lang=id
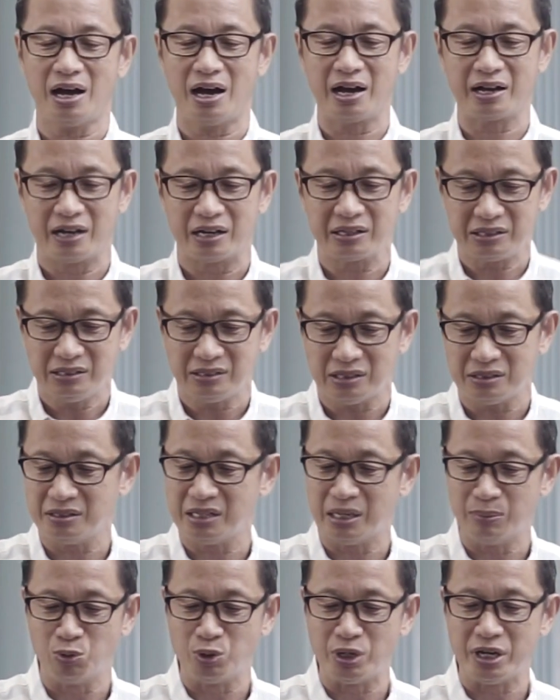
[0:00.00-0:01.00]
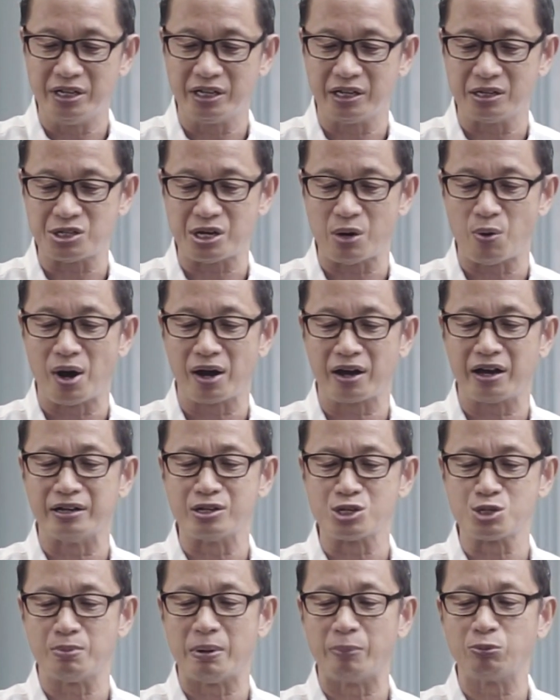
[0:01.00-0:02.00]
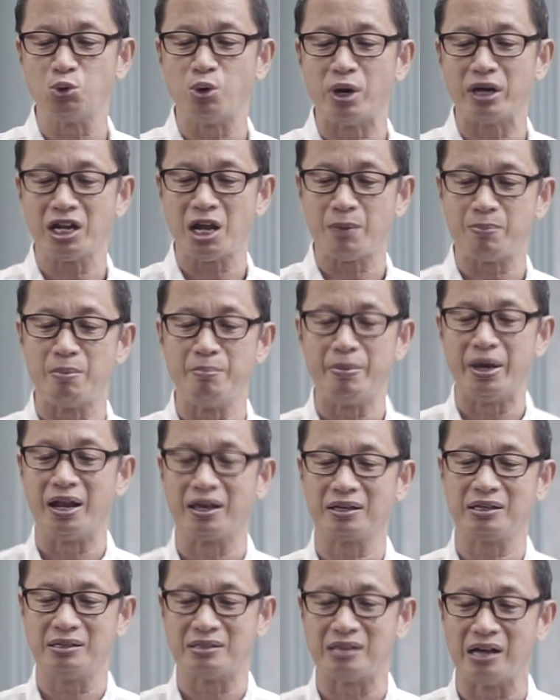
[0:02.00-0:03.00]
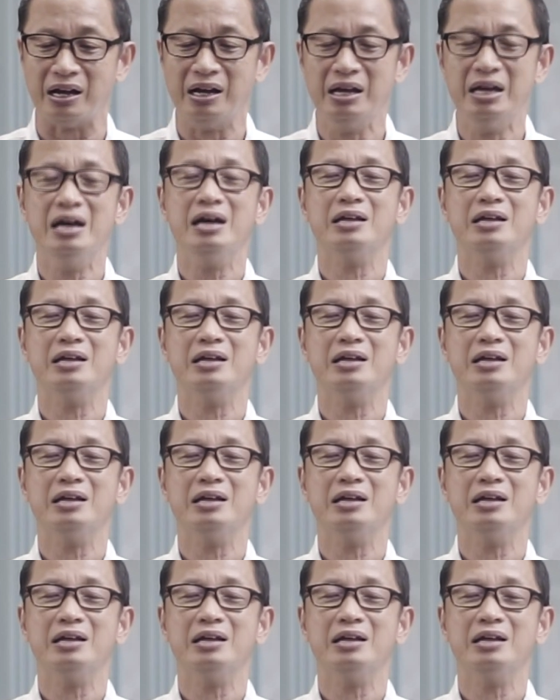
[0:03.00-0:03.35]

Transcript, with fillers: agar kita tidak mudah dikecewakan sebab Tuhanlah pembela kita